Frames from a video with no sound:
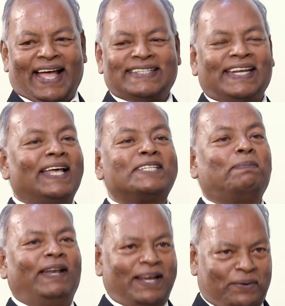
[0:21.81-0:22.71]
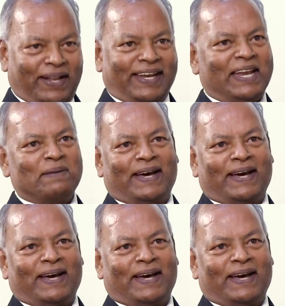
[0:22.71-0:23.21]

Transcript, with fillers: ఆ జిల్లా స్పెల్లింగ్ కూడా నేనే